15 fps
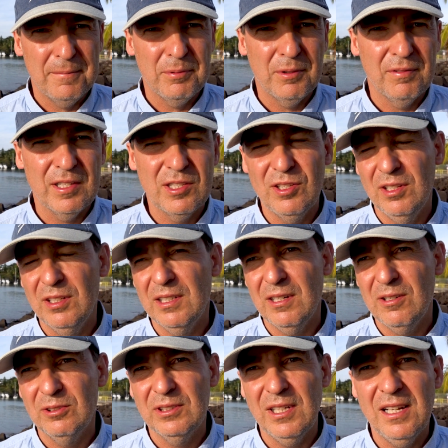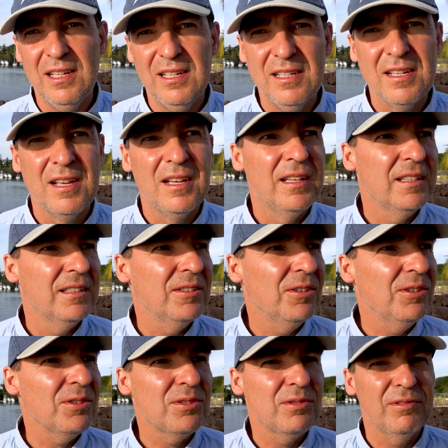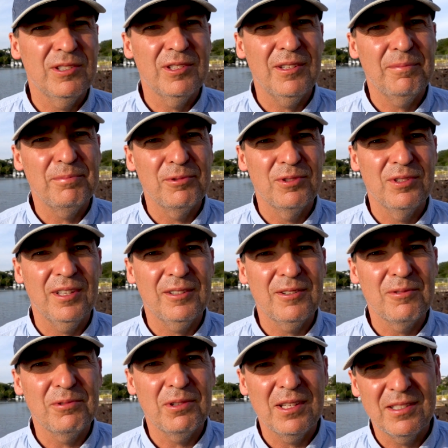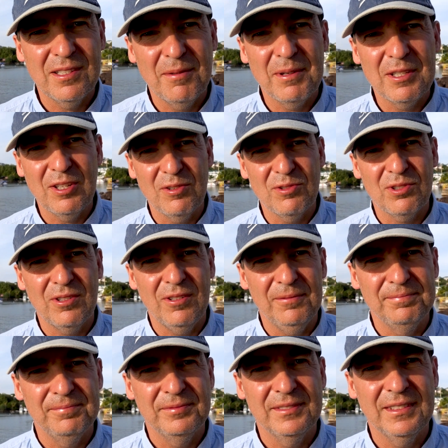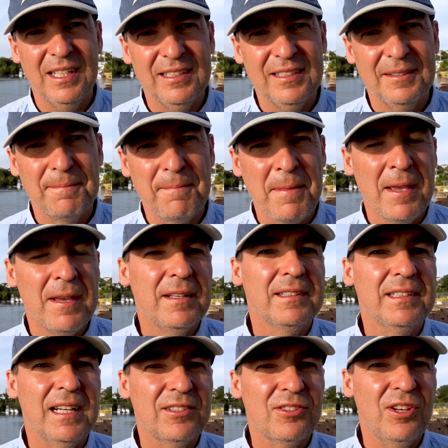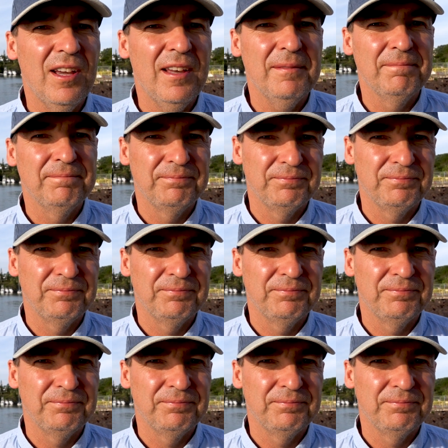prowadzili te hotele. No i oczywiście później konkurencja ma ciężko. Tak? Także